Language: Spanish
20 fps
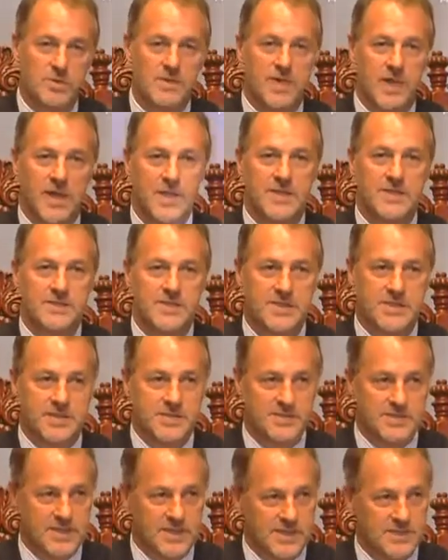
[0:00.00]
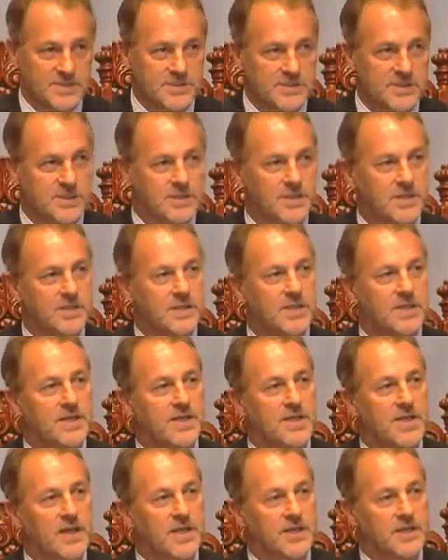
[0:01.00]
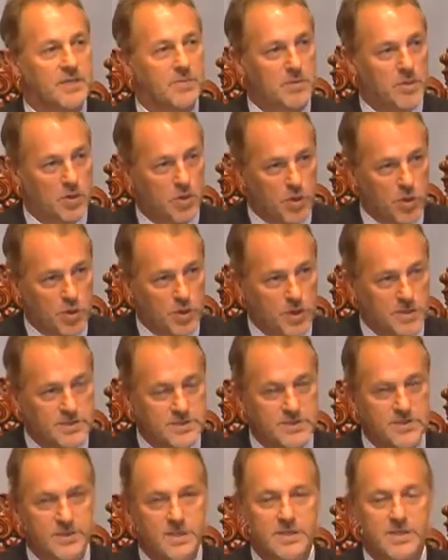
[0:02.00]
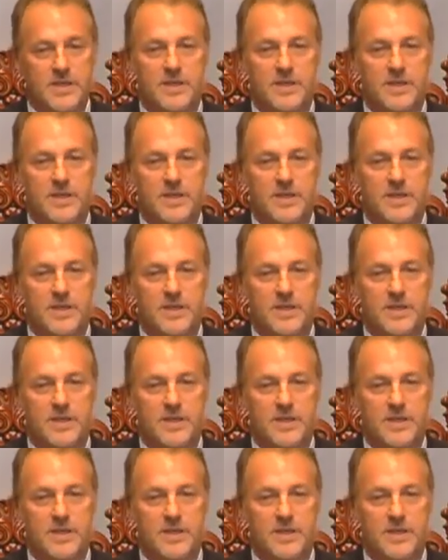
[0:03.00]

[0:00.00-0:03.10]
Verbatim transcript: calles sin estrés, calles mejores,